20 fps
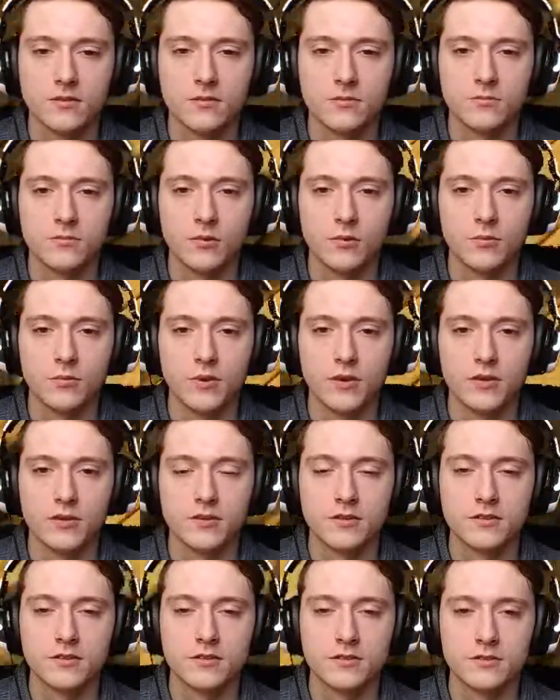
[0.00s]

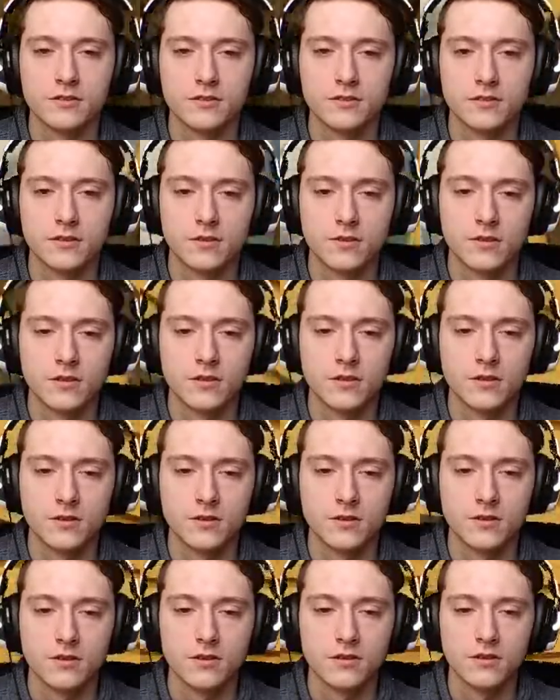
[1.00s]
Moment.
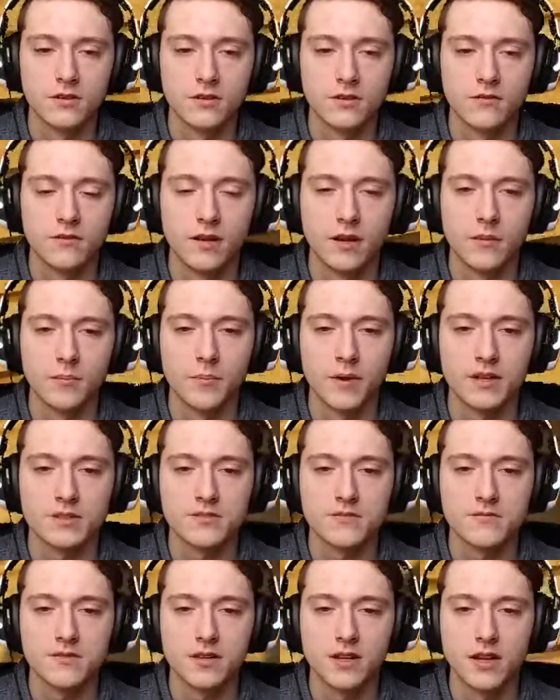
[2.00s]
Weil dann
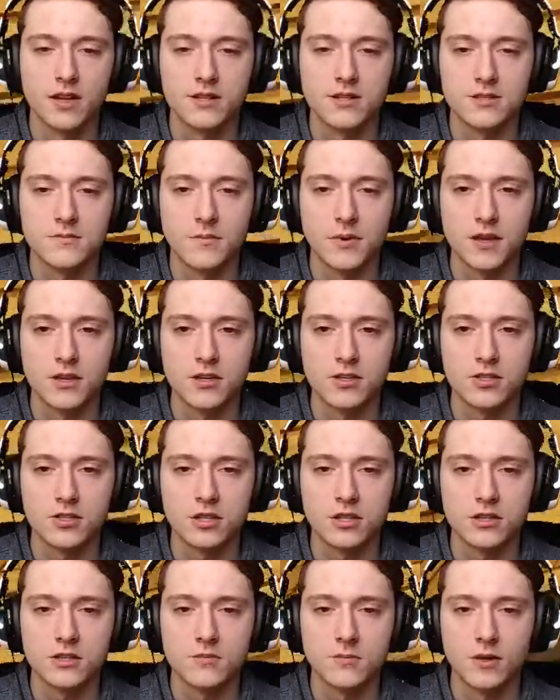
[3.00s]
passen wir da als Mensch ja
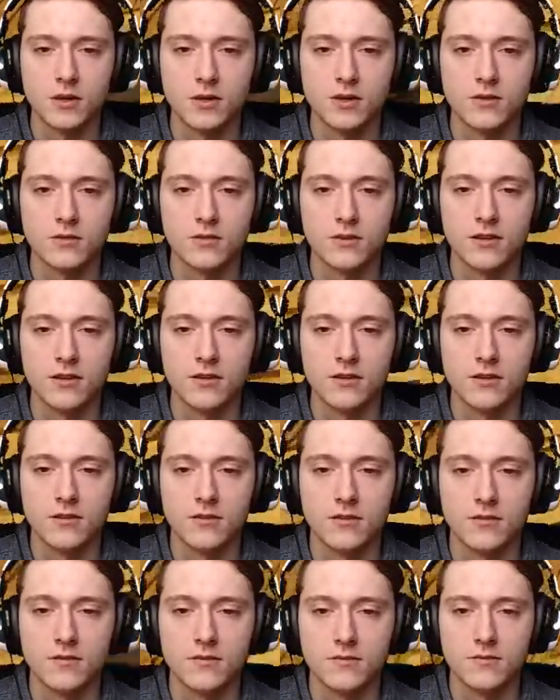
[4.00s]
nicht mehr hin.
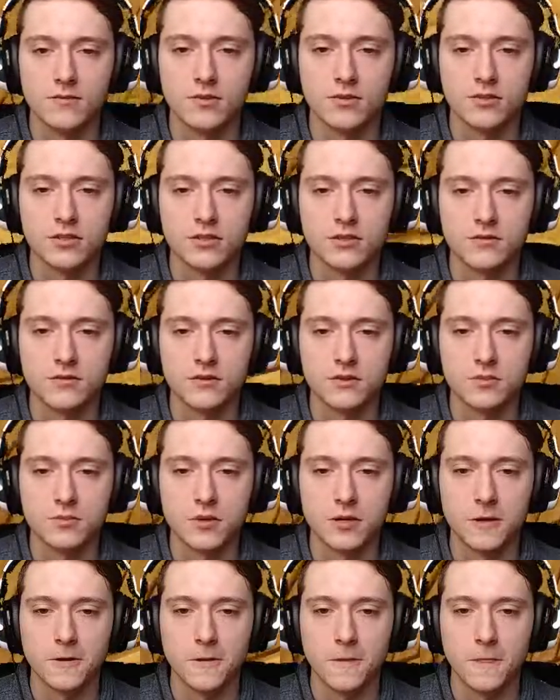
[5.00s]
Versteht ihr, was ich
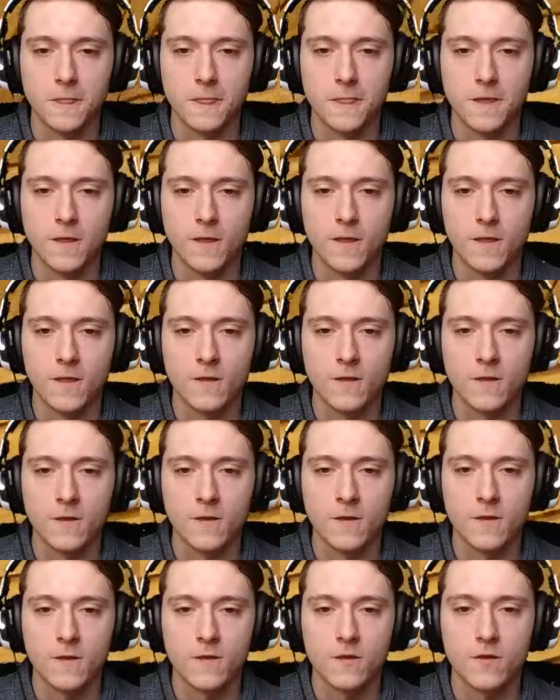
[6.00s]
meine?
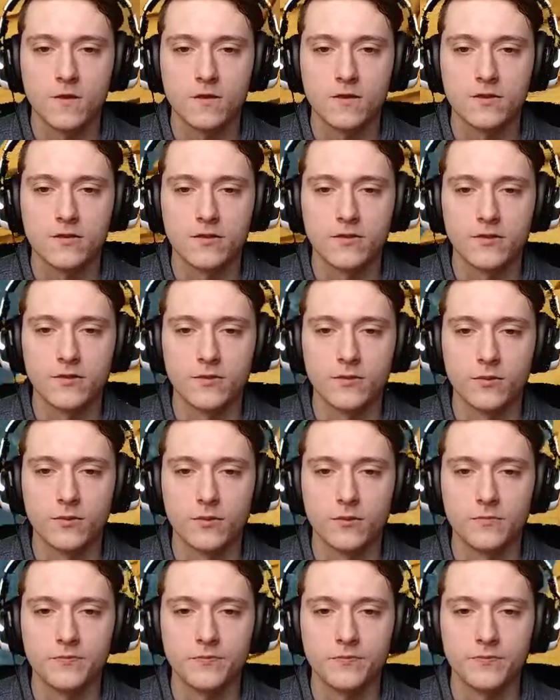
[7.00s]

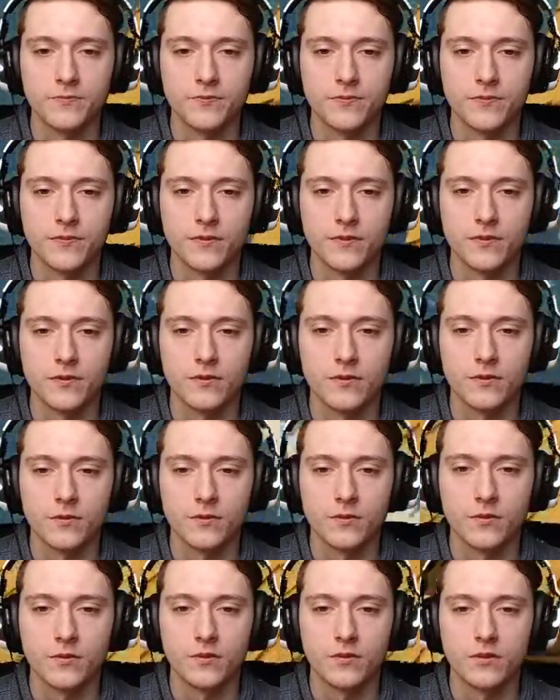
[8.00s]
So.
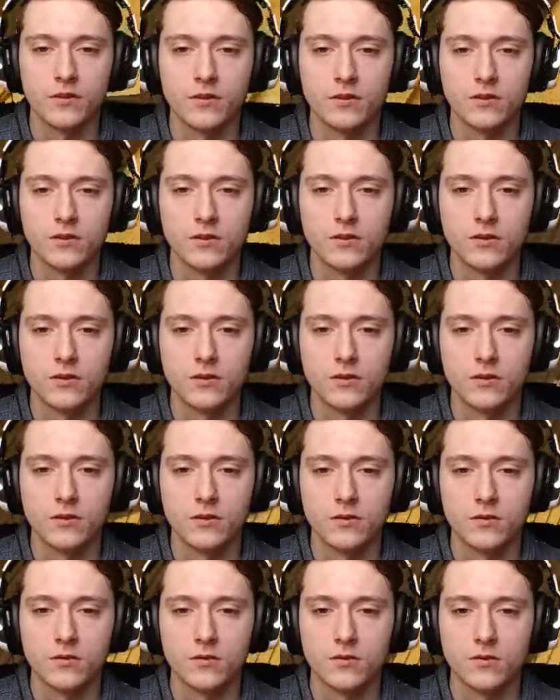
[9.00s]
So.
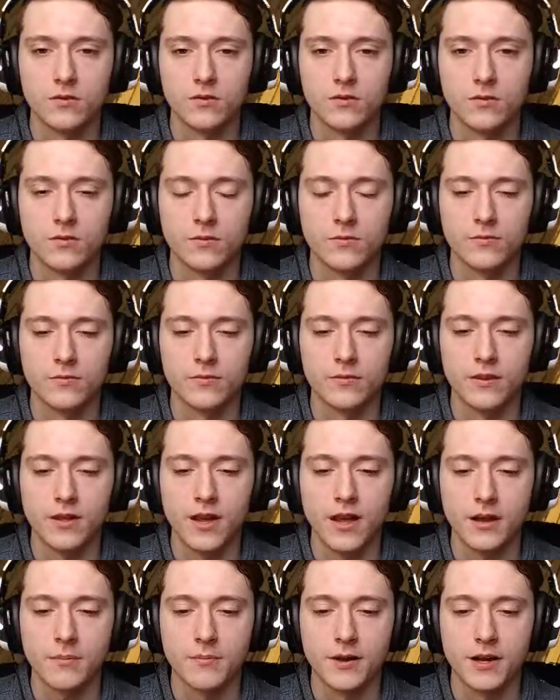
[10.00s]
Und so.
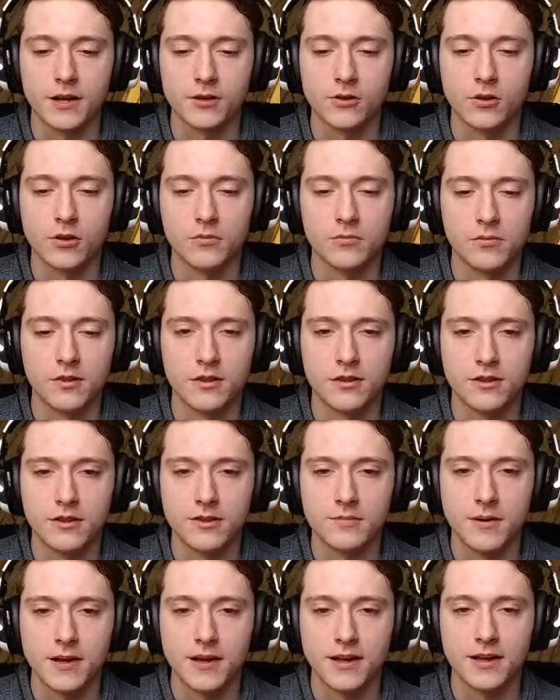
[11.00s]
Ach man, komm.
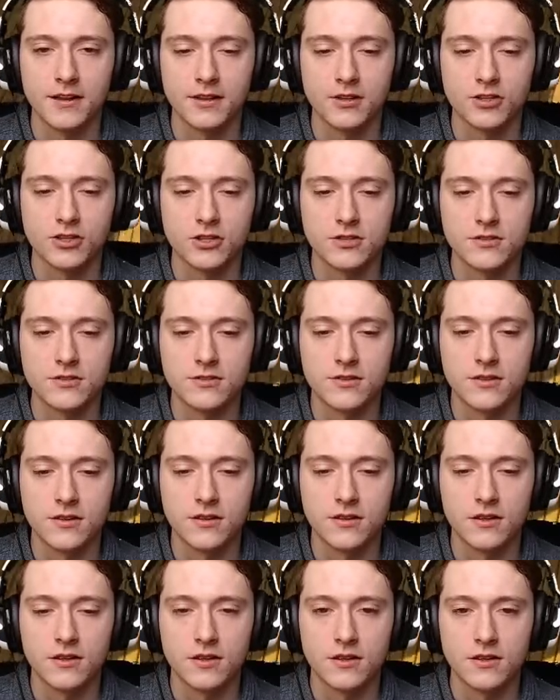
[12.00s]
Das macht keinen Geschiss.
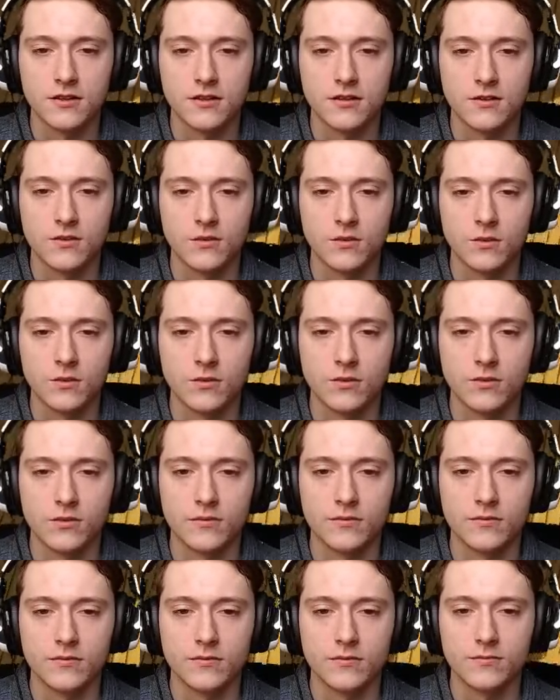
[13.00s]

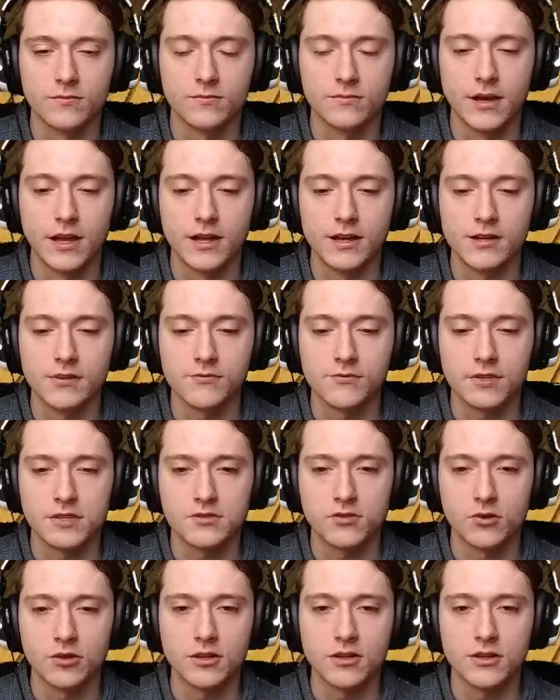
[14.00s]
Mann, was
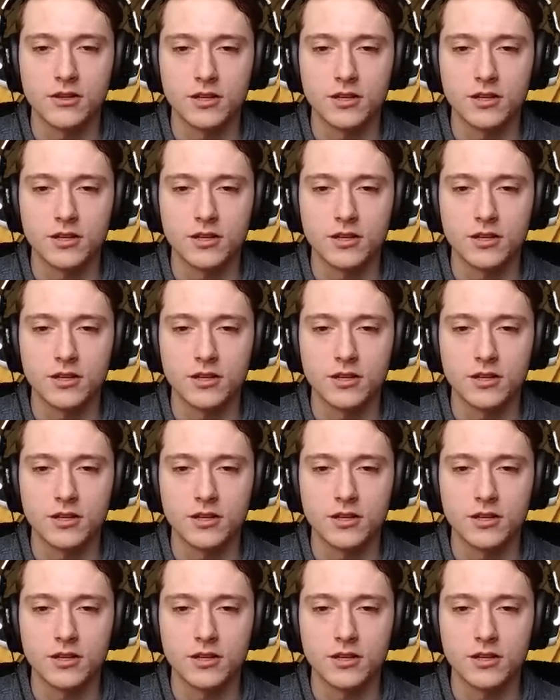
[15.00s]
soll denn